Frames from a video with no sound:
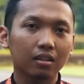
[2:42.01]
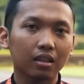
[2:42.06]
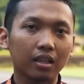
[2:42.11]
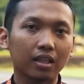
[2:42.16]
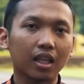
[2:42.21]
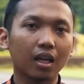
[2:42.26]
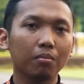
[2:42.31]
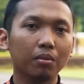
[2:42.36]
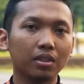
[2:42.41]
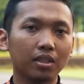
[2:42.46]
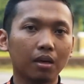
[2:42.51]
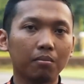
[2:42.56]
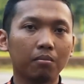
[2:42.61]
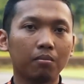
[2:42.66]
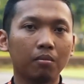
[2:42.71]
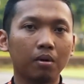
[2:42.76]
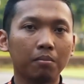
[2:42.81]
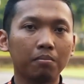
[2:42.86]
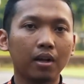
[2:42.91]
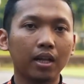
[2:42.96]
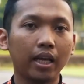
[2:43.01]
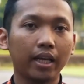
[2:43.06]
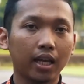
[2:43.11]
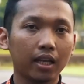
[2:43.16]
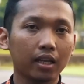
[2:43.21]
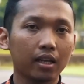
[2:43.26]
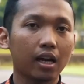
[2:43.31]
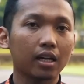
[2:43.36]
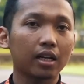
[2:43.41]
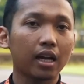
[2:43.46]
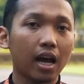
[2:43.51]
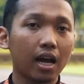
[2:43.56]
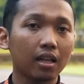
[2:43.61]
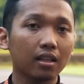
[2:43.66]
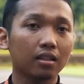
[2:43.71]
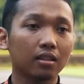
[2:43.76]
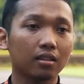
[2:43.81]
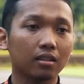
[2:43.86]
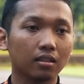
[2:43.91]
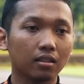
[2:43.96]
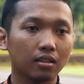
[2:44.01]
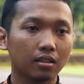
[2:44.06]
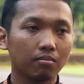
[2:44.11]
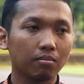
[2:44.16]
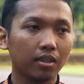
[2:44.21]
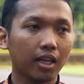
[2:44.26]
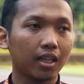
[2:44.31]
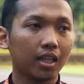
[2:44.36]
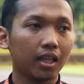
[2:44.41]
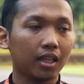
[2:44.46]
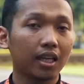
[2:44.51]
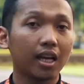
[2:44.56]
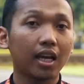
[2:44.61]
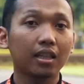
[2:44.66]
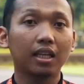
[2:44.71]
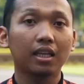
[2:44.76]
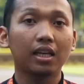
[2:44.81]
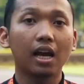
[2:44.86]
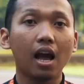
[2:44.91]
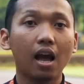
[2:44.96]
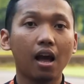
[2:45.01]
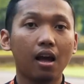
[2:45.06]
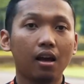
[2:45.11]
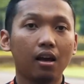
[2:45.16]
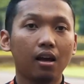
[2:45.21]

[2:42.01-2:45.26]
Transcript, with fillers: kita bisa membalikkan keadaan menjadi 3-3.